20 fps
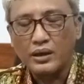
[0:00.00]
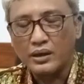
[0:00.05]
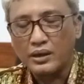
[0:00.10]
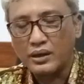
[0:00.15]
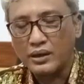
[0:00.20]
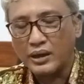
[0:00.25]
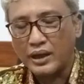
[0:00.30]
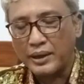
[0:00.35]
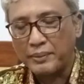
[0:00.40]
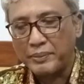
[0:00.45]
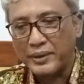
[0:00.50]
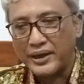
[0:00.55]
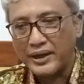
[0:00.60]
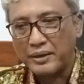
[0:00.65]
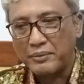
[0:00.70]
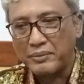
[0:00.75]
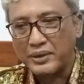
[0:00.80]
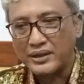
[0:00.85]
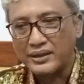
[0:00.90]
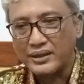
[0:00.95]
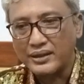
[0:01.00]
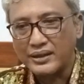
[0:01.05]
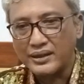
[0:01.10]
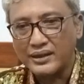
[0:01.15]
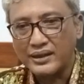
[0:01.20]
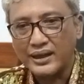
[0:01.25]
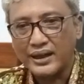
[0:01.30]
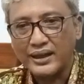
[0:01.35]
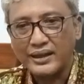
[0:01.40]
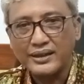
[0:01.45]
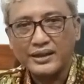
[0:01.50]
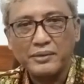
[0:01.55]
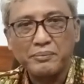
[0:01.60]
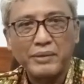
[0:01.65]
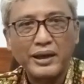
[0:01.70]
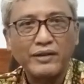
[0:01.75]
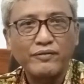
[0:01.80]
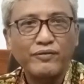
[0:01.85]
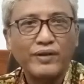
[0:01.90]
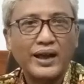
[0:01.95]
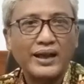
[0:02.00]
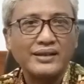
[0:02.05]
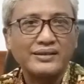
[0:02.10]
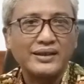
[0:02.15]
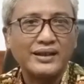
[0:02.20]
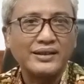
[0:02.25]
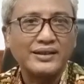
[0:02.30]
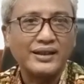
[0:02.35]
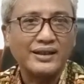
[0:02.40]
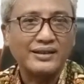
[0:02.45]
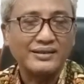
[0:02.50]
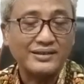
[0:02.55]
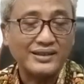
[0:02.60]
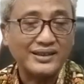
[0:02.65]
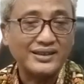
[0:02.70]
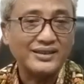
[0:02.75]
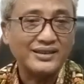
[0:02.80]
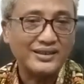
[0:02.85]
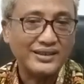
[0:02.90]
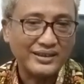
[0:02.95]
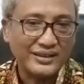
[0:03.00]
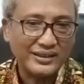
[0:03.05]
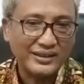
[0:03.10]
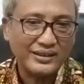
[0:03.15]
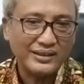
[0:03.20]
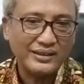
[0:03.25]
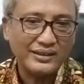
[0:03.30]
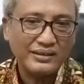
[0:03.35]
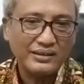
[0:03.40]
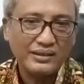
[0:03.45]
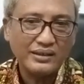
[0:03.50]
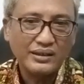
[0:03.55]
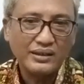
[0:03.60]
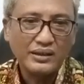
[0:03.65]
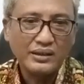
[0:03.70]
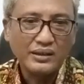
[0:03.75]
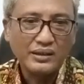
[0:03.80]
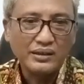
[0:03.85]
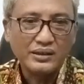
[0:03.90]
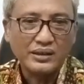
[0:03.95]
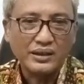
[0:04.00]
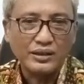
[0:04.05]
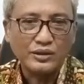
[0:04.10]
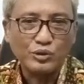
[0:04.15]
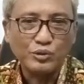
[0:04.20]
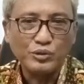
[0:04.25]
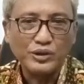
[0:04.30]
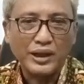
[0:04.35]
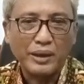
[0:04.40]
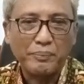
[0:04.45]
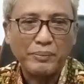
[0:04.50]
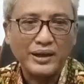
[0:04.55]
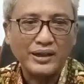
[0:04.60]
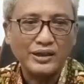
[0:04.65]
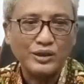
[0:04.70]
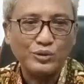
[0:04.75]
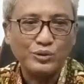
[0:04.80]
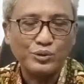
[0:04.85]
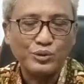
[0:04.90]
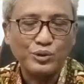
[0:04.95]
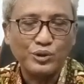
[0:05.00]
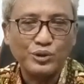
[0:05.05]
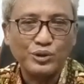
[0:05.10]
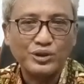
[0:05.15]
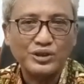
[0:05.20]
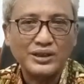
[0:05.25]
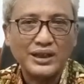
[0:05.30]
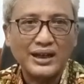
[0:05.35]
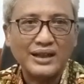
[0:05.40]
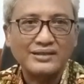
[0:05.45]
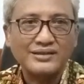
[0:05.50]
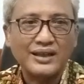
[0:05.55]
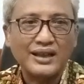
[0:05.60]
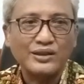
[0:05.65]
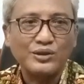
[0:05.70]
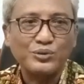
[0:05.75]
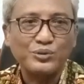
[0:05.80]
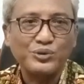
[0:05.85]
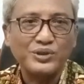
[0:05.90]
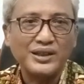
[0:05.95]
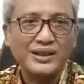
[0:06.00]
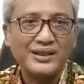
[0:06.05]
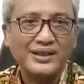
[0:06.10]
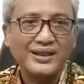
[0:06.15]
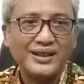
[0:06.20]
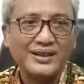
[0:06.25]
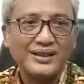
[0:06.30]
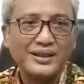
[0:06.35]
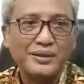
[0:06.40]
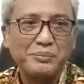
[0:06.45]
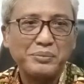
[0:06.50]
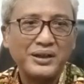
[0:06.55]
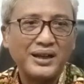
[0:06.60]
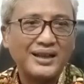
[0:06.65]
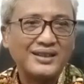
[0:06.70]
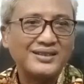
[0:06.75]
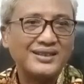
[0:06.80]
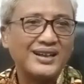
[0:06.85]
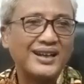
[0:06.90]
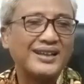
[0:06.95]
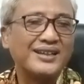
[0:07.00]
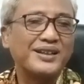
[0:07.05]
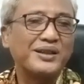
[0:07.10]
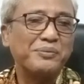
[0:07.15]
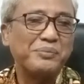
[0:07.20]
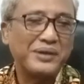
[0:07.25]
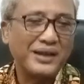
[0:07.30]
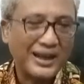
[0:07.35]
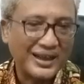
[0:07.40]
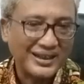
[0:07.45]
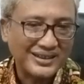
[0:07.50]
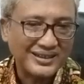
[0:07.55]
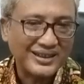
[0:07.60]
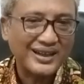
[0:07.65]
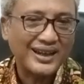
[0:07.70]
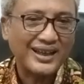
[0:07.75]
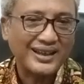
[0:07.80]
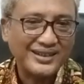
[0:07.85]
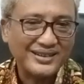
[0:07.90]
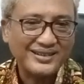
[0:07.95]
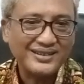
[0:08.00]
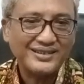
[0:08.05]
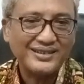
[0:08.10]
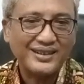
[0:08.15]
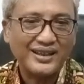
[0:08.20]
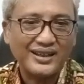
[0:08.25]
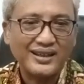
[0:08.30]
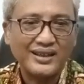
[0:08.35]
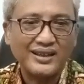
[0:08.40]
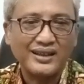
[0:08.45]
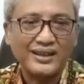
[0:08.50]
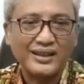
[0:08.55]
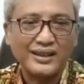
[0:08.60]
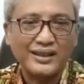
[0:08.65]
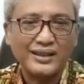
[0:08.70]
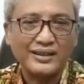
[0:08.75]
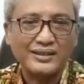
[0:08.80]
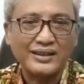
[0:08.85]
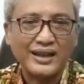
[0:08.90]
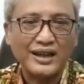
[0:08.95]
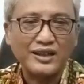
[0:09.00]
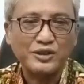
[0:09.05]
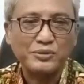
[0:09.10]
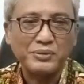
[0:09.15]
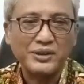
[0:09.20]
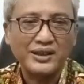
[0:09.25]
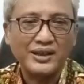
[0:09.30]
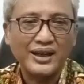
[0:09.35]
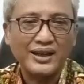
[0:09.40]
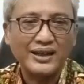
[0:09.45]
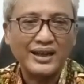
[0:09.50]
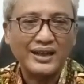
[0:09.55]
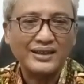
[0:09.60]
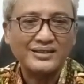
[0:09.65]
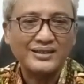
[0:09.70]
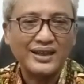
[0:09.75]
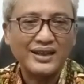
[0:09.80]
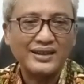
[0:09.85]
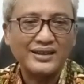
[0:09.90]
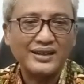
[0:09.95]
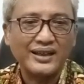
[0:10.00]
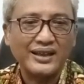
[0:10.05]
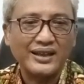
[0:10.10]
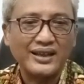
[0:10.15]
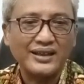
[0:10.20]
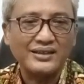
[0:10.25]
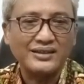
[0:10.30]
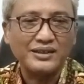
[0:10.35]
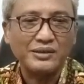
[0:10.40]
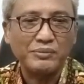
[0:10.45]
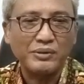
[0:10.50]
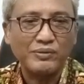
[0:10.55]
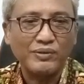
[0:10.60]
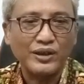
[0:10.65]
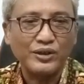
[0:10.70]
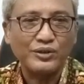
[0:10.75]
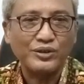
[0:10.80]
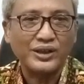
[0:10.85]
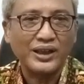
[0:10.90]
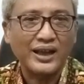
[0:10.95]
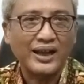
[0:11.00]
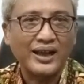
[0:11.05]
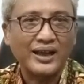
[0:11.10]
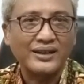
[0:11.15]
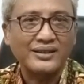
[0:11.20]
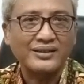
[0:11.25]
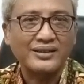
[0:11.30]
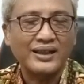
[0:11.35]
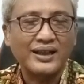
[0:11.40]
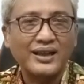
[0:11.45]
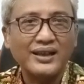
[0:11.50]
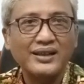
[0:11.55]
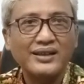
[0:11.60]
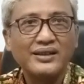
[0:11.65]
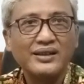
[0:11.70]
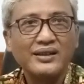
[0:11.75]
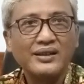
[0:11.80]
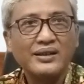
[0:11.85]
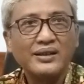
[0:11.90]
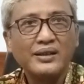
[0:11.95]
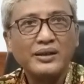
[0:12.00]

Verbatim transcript: uh, apa namanya nilai kemanfaatan yang tinggi itu dapat diukur salah satunya dengan keberhasilan-keberhasilan uh, transmigran asal daerah istimewa Yogyakarta